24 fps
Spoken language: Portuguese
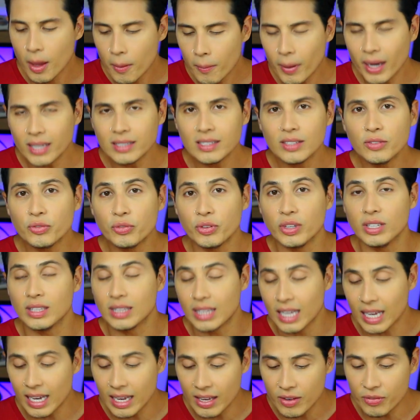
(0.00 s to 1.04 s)
Mas enfim,
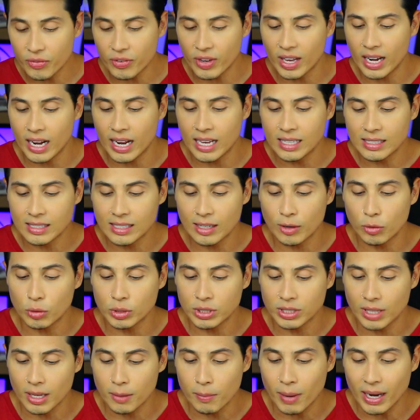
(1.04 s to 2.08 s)
tem a referência,
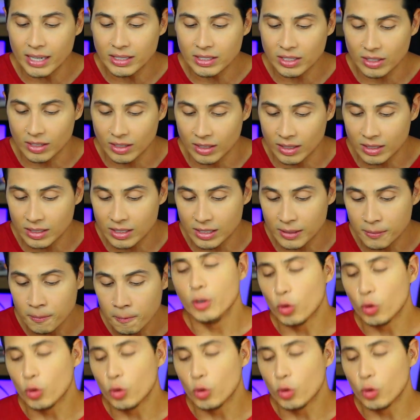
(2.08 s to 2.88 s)
gostei bastante.